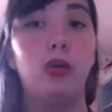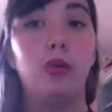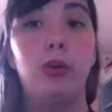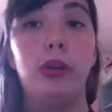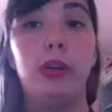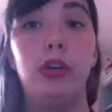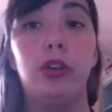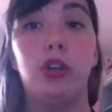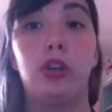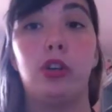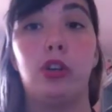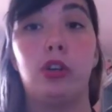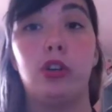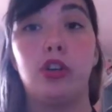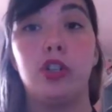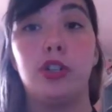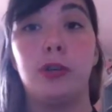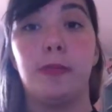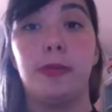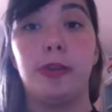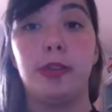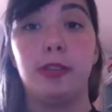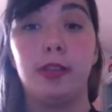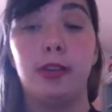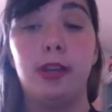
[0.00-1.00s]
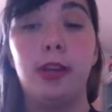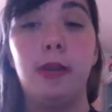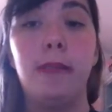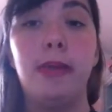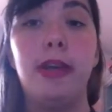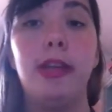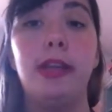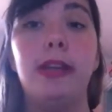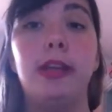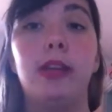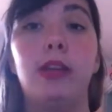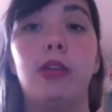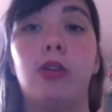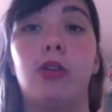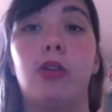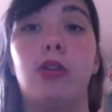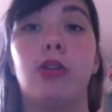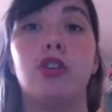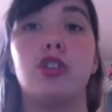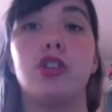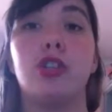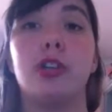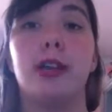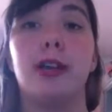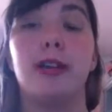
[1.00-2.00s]
Lui non lo conosce personalmente, lo
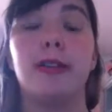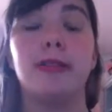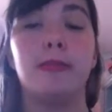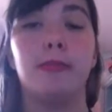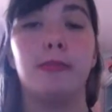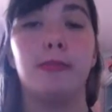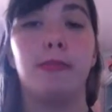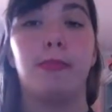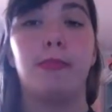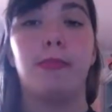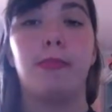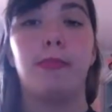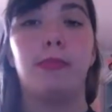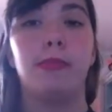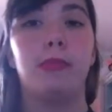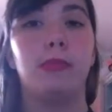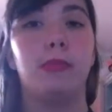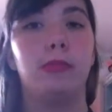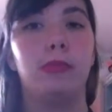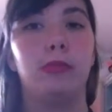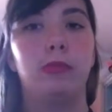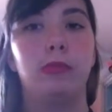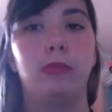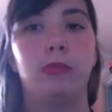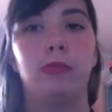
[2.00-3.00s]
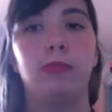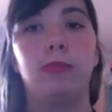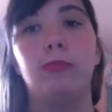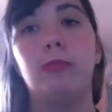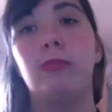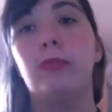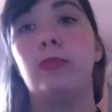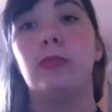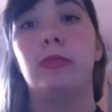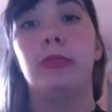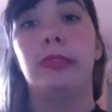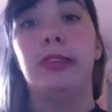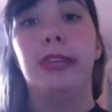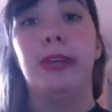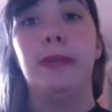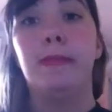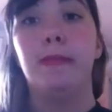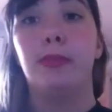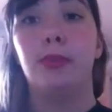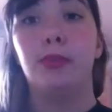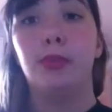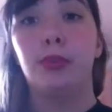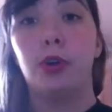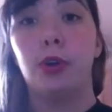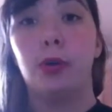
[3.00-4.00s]
conoscerà
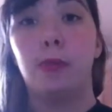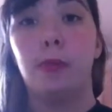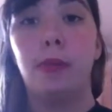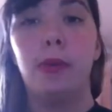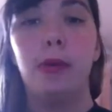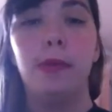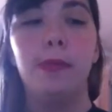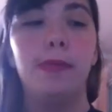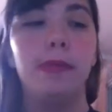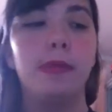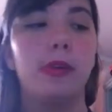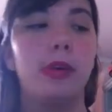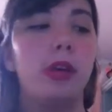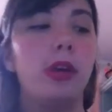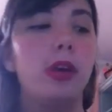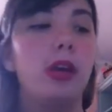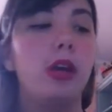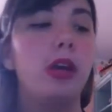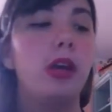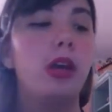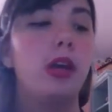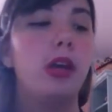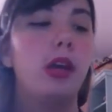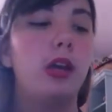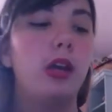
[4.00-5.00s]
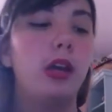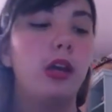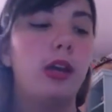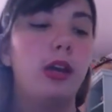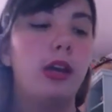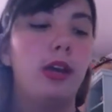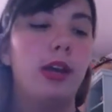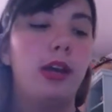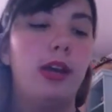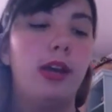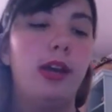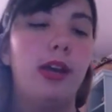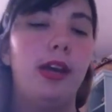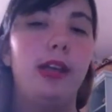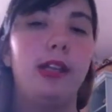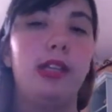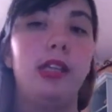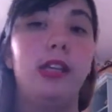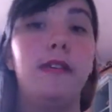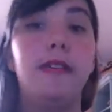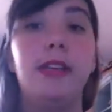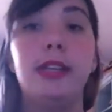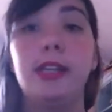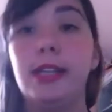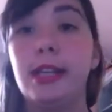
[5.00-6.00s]
tempo dopo e
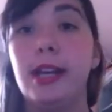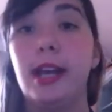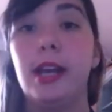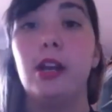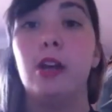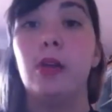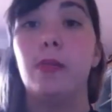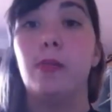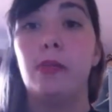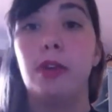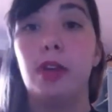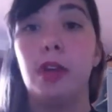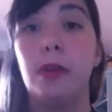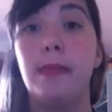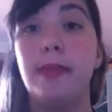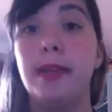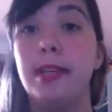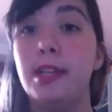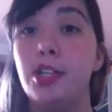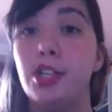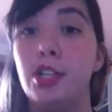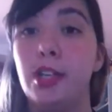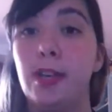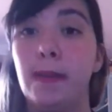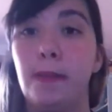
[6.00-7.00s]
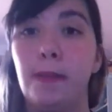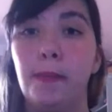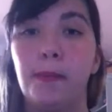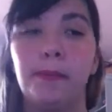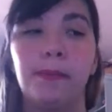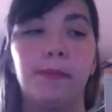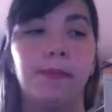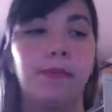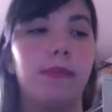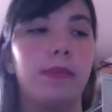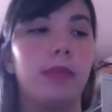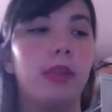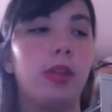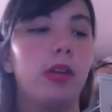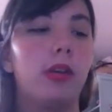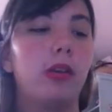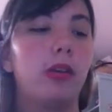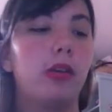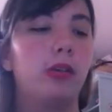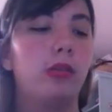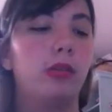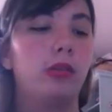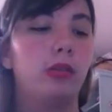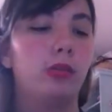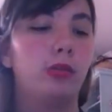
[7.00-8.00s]
diventeranno poi amici.
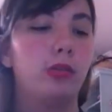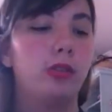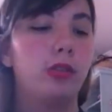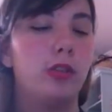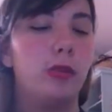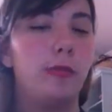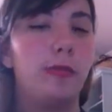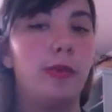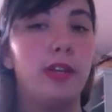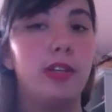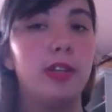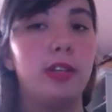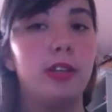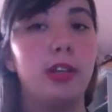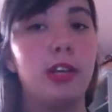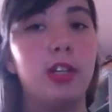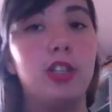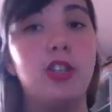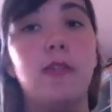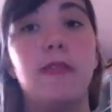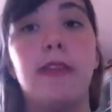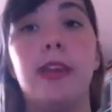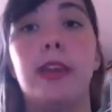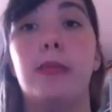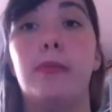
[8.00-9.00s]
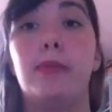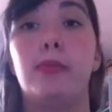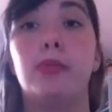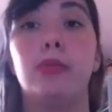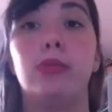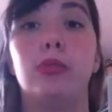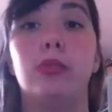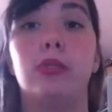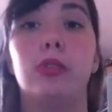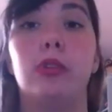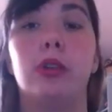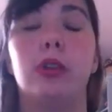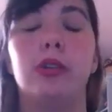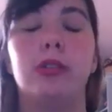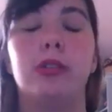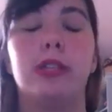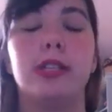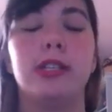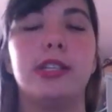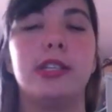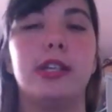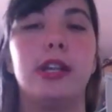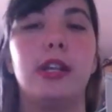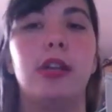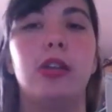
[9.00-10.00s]
Questo personaggio viene appunto
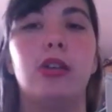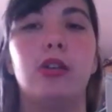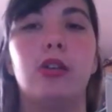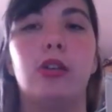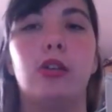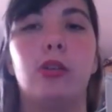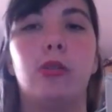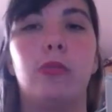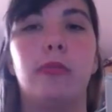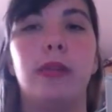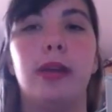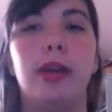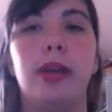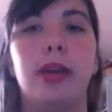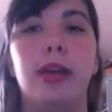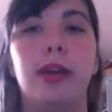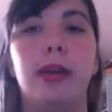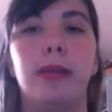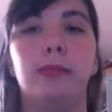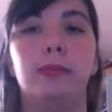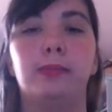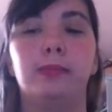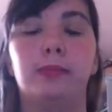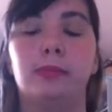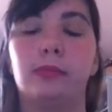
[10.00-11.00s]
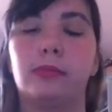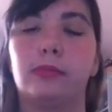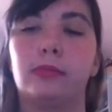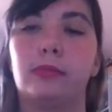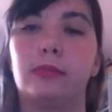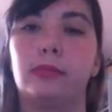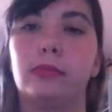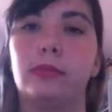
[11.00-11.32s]
descritto come